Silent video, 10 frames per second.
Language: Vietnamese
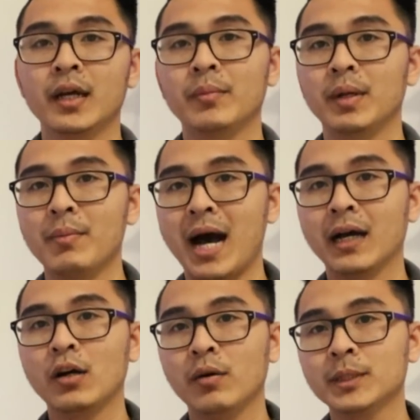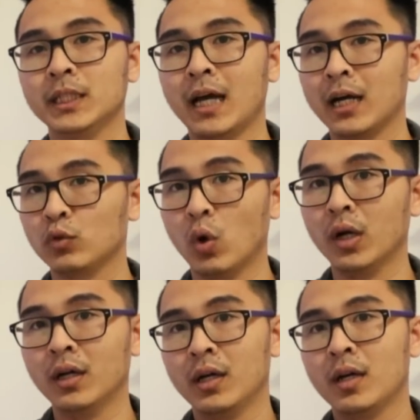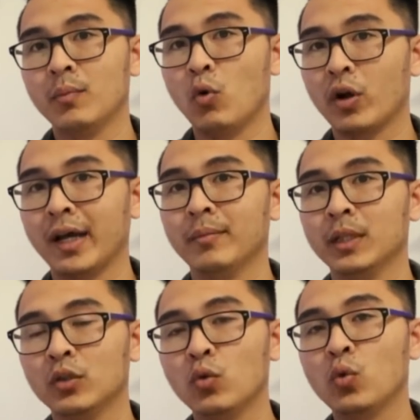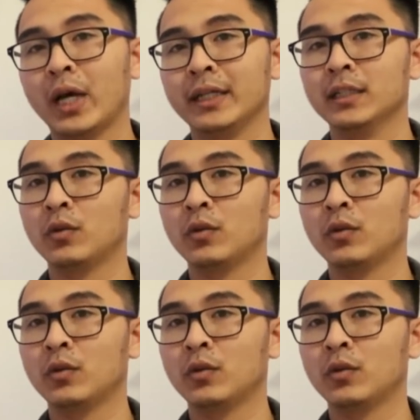mình bán option hàng tuần, một ngày mình thu lại được